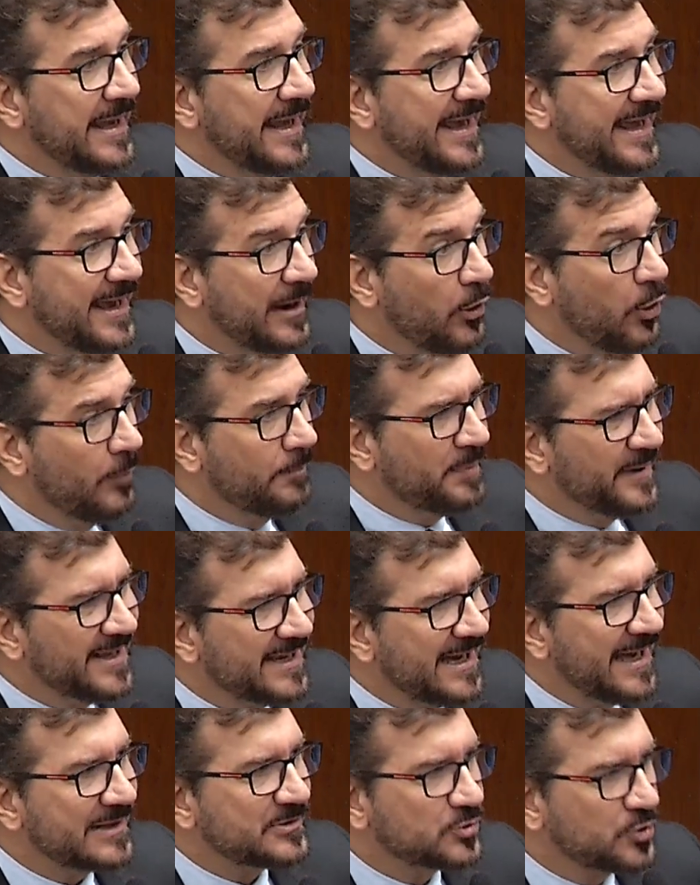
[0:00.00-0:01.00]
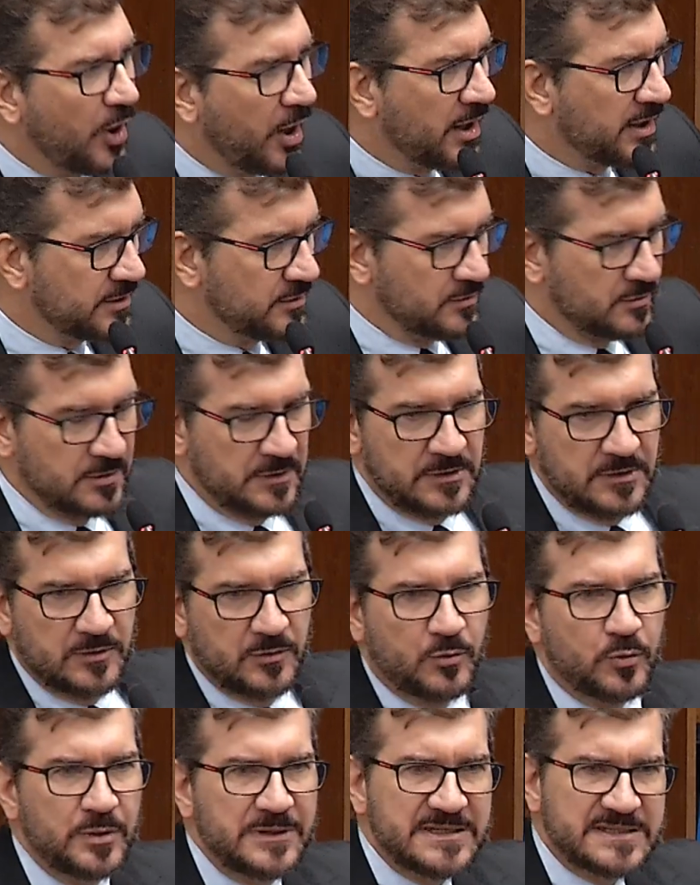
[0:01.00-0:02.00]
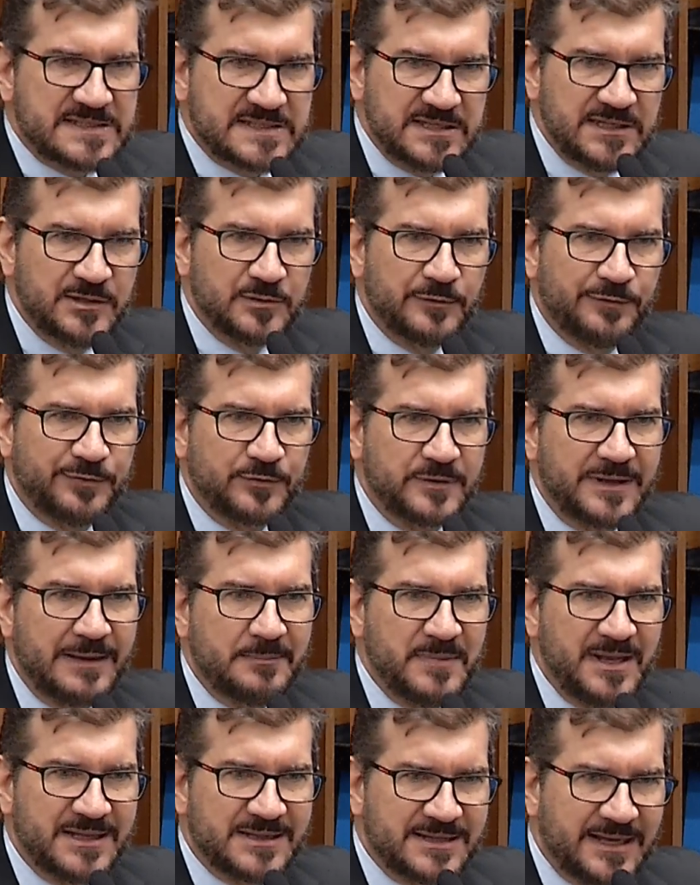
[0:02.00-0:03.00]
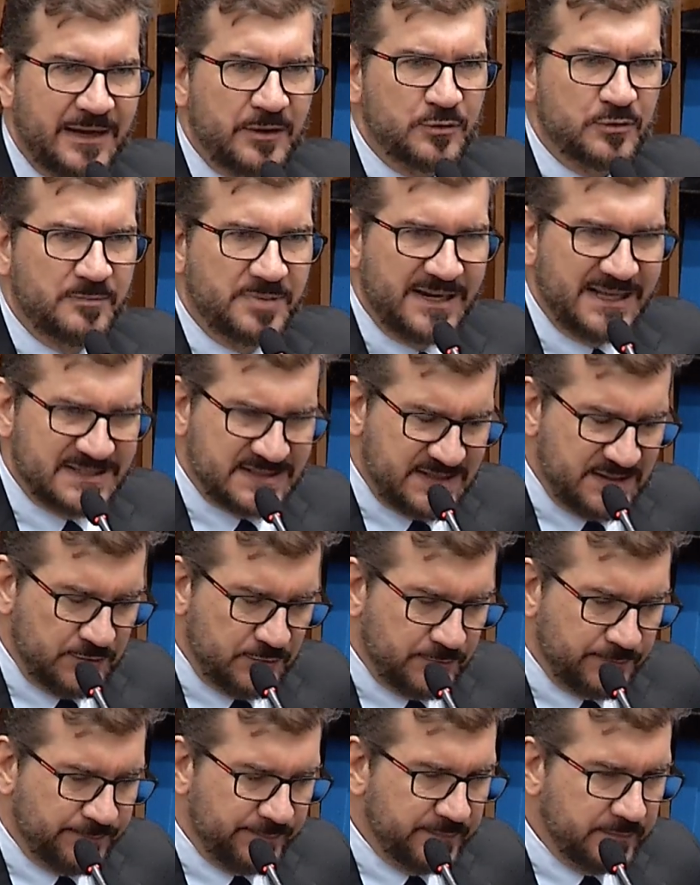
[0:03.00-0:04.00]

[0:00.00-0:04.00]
É obrigatório o ensino fundamental no Brasil.